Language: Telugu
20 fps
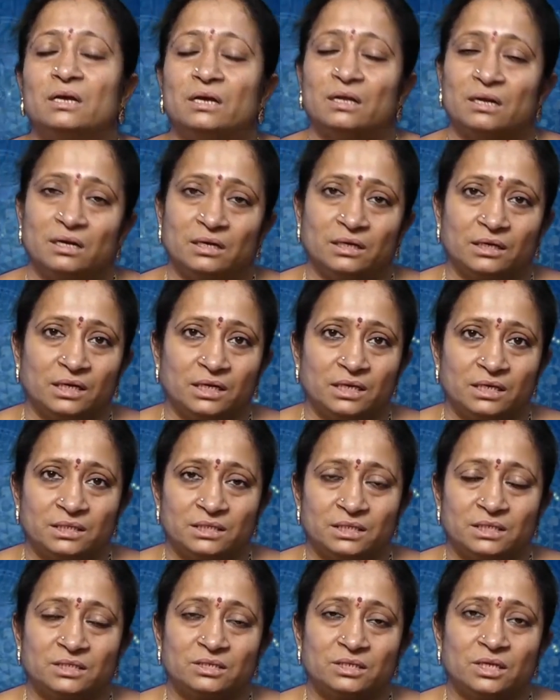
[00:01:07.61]
క్రానికల్
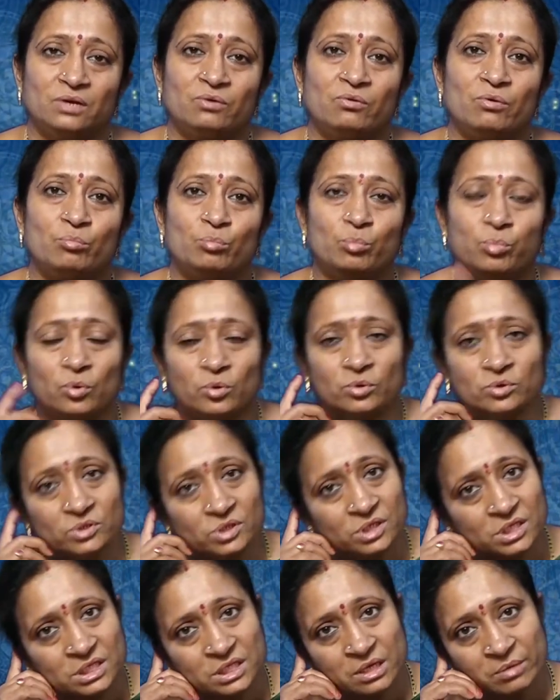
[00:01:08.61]
డిసెన్స్ ఎక్కువ
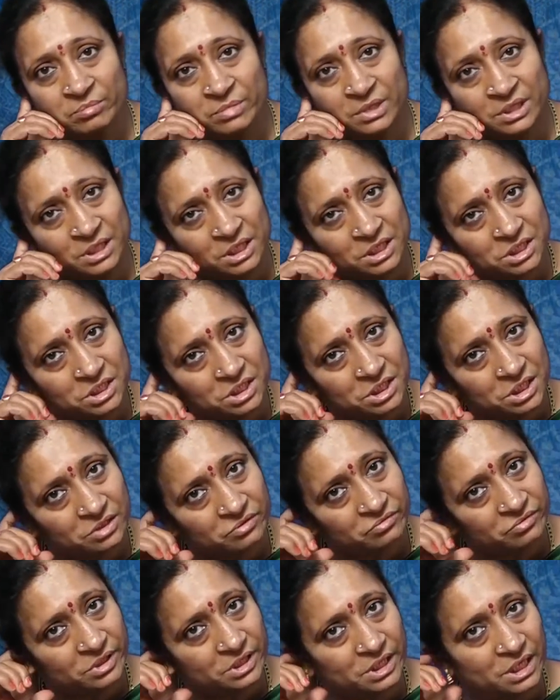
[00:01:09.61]
బోన్స్కు
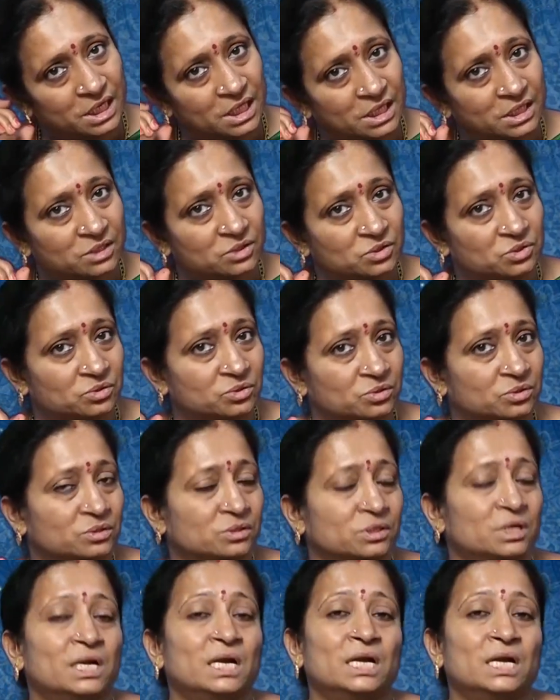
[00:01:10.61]
సంబంధించినటువంటి హెల్త్ ఇష్యూస్